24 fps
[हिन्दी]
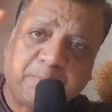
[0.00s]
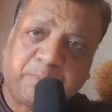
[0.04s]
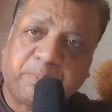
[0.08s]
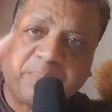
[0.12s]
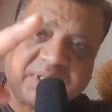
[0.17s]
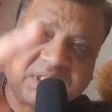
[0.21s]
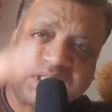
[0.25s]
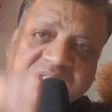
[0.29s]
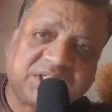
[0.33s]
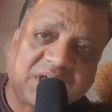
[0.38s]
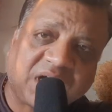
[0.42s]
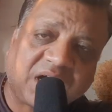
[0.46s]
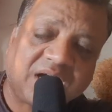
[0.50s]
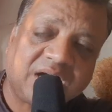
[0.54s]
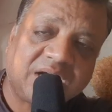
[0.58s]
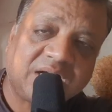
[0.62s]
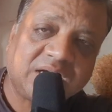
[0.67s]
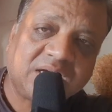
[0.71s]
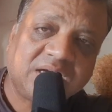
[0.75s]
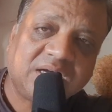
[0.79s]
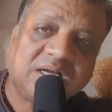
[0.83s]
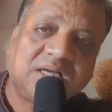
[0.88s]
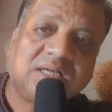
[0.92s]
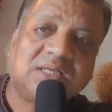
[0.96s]
बच्चा
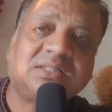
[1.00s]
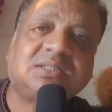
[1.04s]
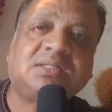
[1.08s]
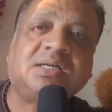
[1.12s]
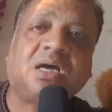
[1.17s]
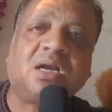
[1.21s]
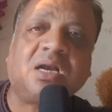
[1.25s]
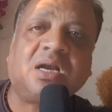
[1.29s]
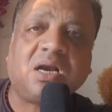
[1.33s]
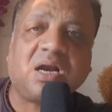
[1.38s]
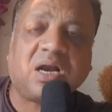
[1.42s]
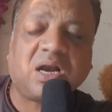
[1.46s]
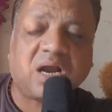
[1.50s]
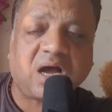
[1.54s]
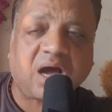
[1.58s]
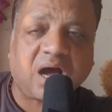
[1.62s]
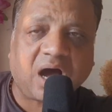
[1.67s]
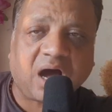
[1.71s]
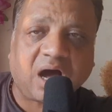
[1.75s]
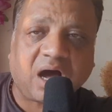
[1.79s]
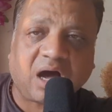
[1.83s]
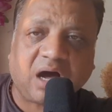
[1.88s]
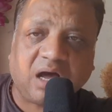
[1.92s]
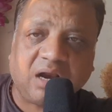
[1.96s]
सर
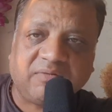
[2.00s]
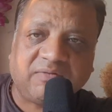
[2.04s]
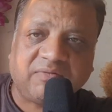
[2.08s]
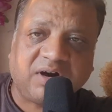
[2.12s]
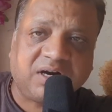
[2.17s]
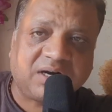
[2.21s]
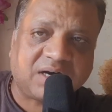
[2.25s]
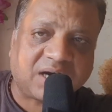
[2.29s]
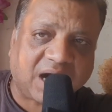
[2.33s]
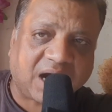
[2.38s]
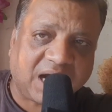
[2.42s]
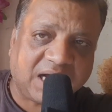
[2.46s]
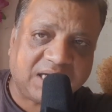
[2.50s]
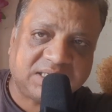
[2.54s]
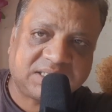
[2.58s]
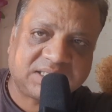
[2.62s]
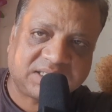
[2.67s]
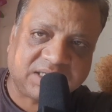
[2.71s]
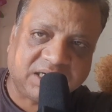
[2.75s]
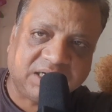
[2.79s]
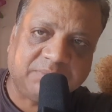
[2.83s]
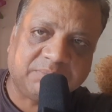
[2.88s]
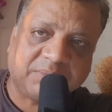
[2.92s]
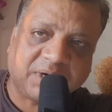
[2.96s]
अल्बर्ट
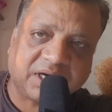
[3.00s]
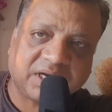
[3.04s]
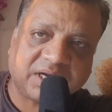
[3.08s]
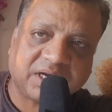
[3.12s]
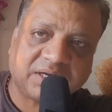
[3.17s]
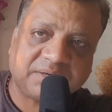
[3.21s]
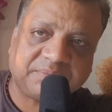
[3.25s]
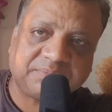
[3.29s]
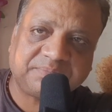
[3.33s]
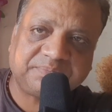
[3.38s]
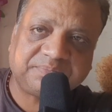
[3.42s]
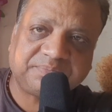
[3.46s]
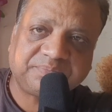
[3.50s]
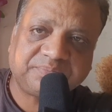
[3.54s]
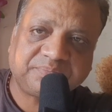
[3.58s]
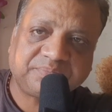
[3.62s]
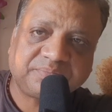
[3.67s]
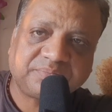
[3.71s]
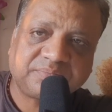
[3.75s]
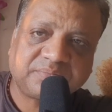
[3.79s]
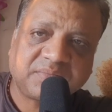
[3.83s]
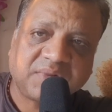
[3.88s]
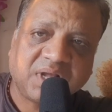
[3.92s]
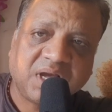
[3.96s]
आइंस्टीन बन गए
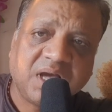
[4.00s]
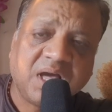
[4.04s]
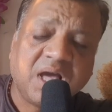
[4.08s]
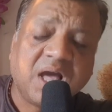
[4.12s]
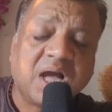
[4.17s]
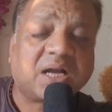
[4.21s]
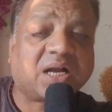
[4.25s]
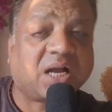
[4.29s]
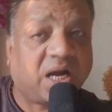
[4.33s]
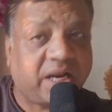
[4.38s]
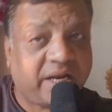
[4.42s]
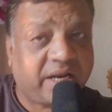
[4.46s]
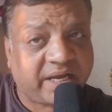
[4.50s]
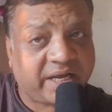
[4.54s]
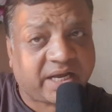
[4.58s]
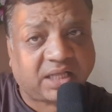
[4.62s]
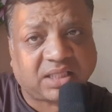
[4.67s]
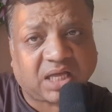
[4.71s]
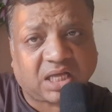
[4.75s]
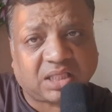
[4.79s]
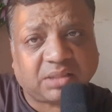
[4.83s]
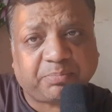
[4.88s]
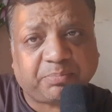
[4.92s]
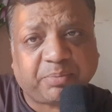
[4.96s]
कहने का
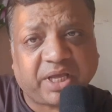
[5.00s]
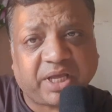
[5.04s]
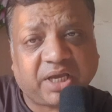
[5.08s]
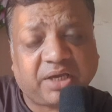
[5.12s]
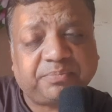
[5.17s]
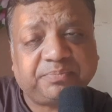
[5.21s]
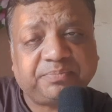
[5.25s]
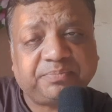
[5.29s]
तात्पर्य